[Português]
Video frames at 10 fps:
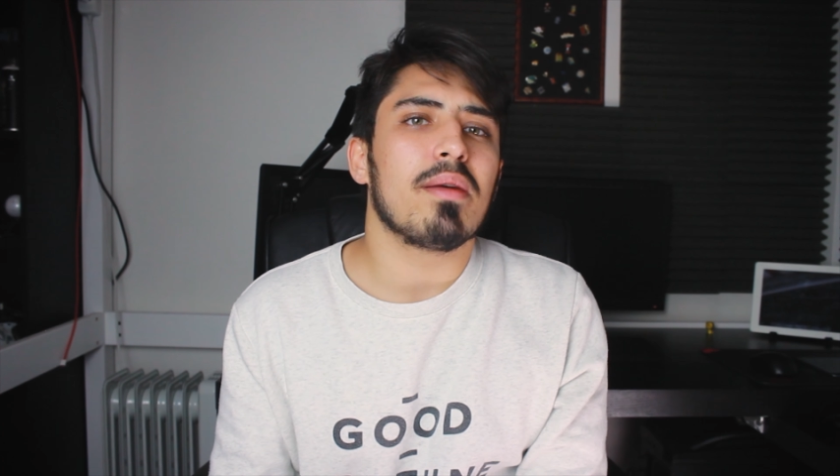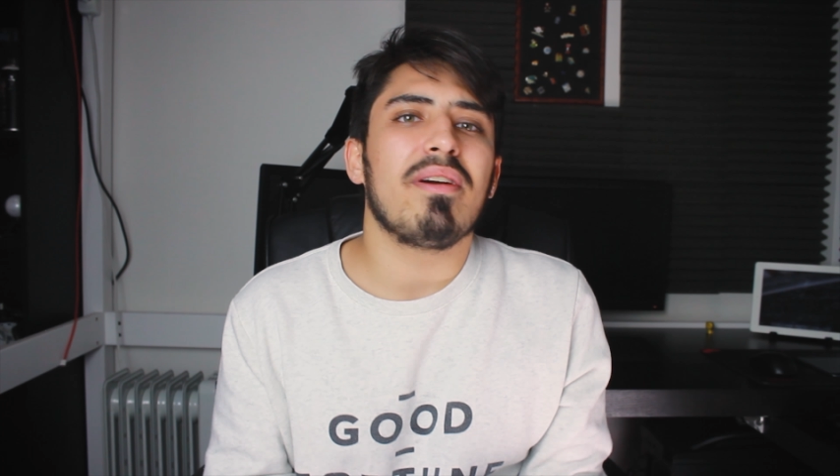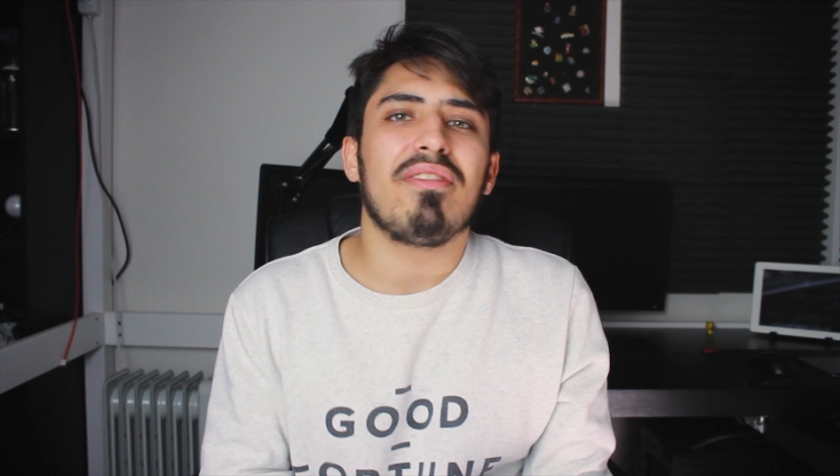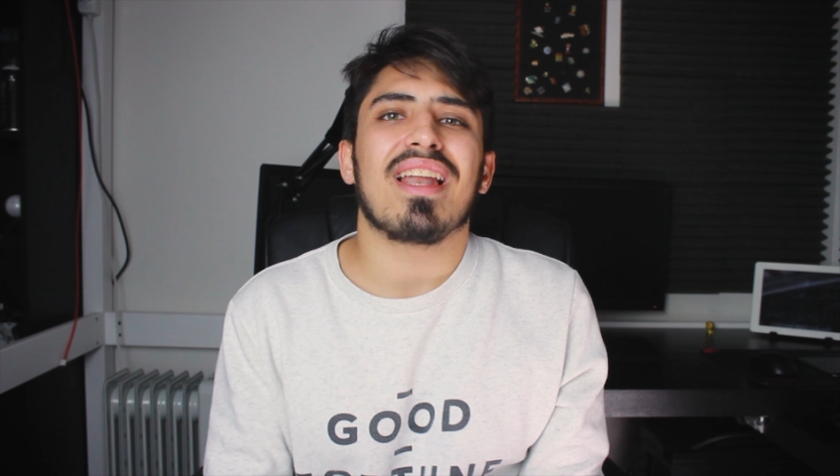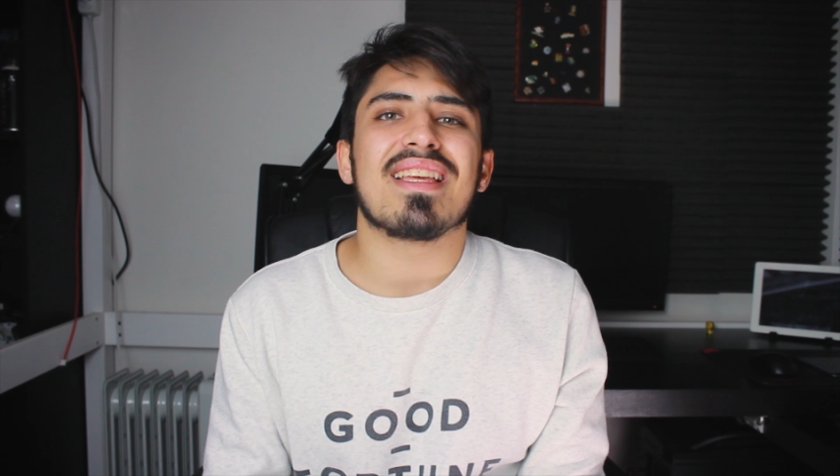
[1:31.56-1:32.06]

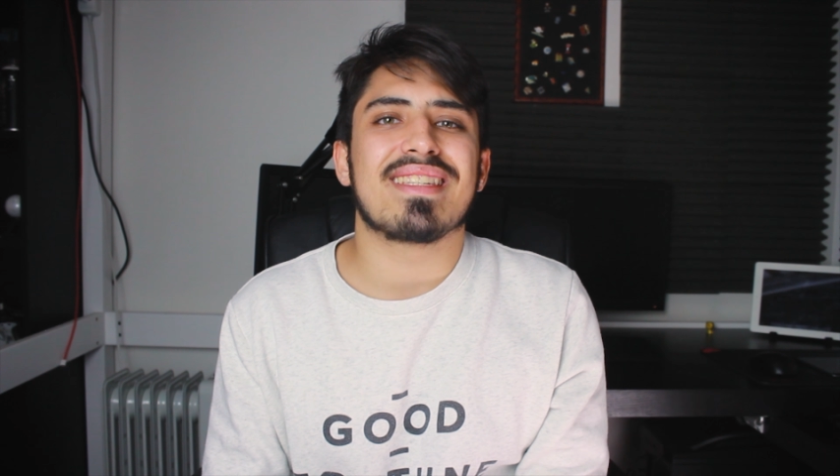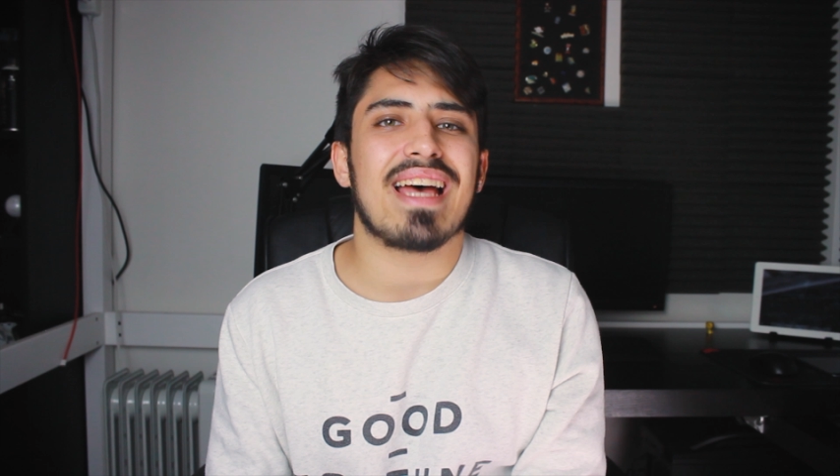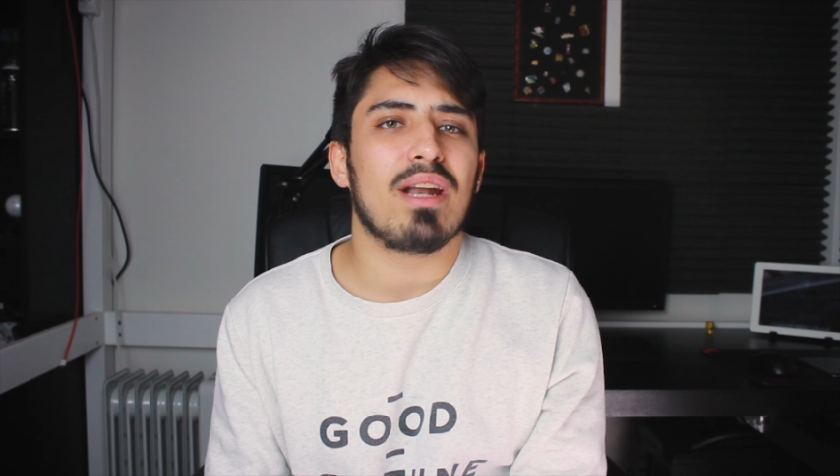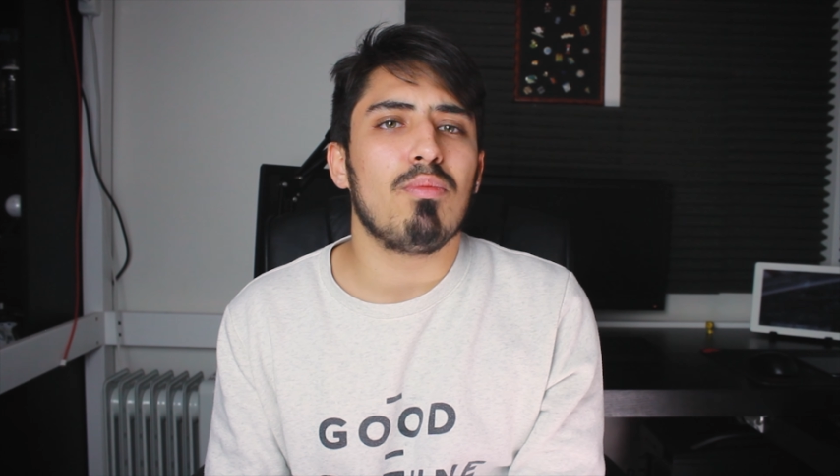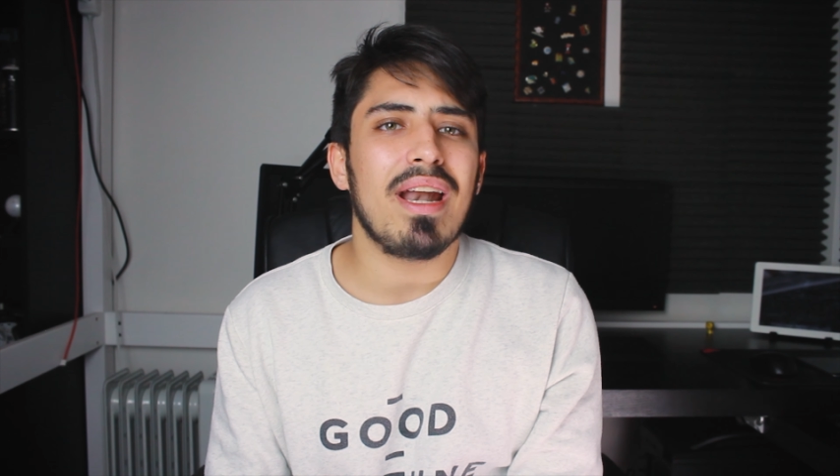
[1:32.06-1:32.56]
também vai
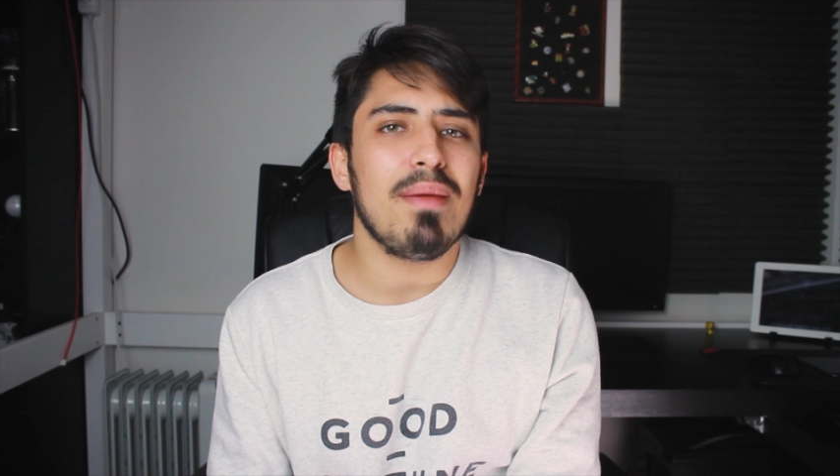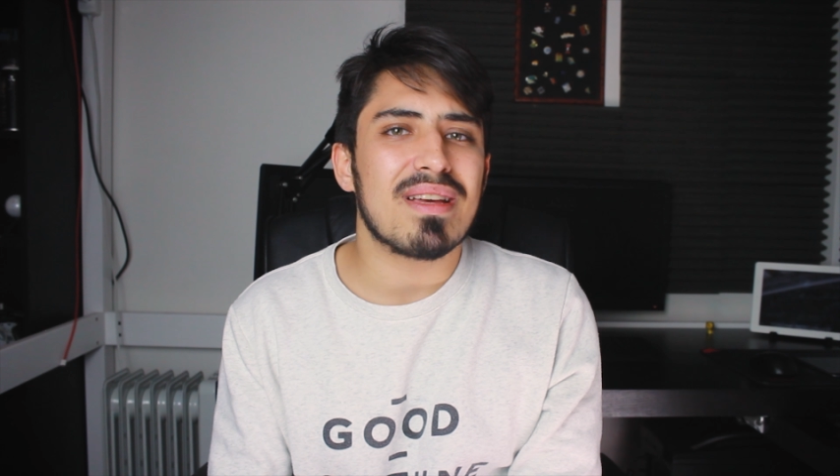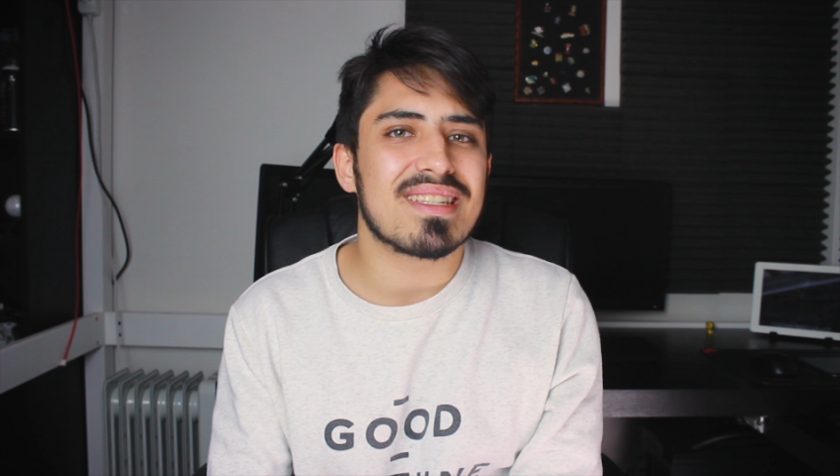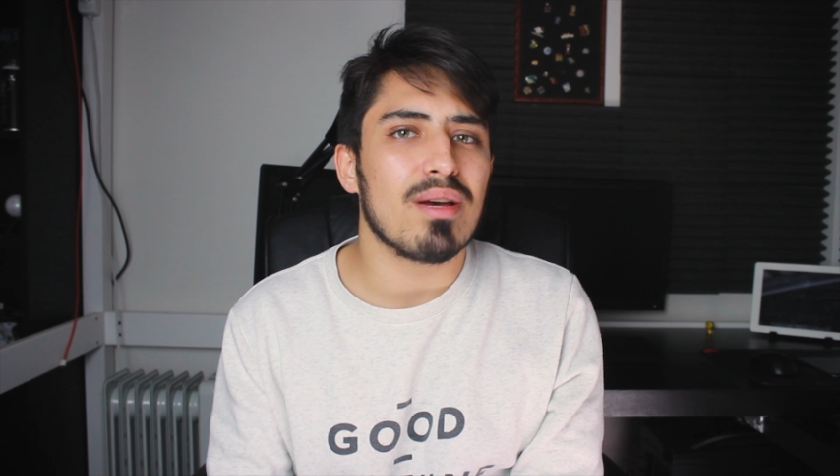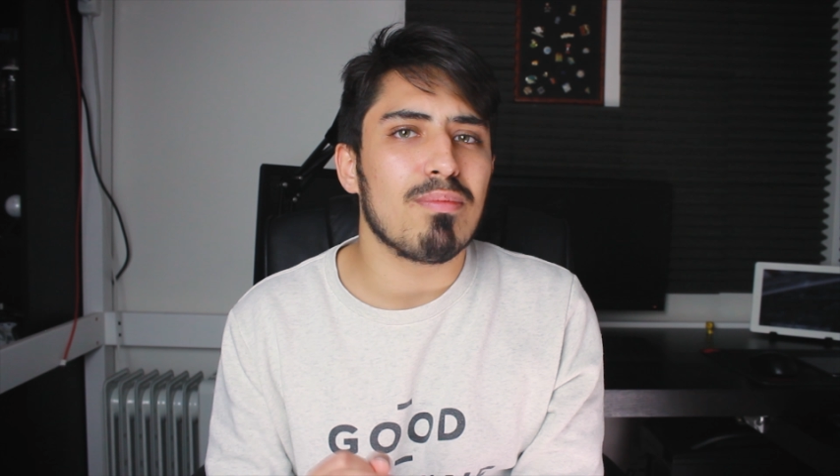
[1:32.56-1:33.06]
lançar uma
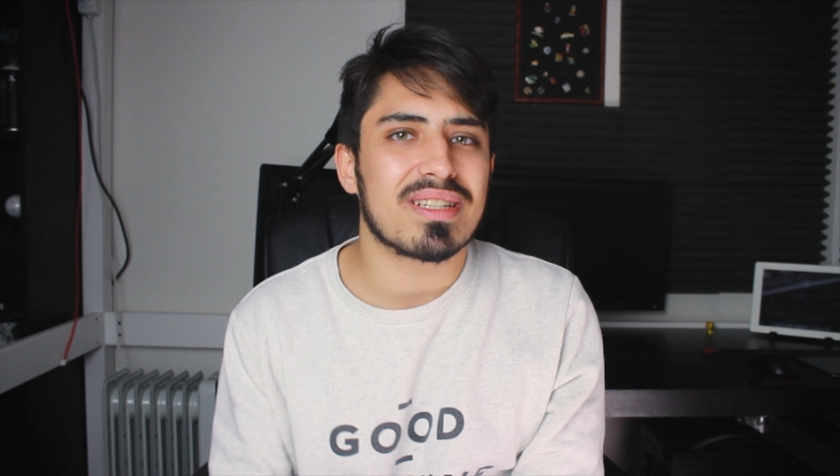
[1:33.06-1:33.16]
animação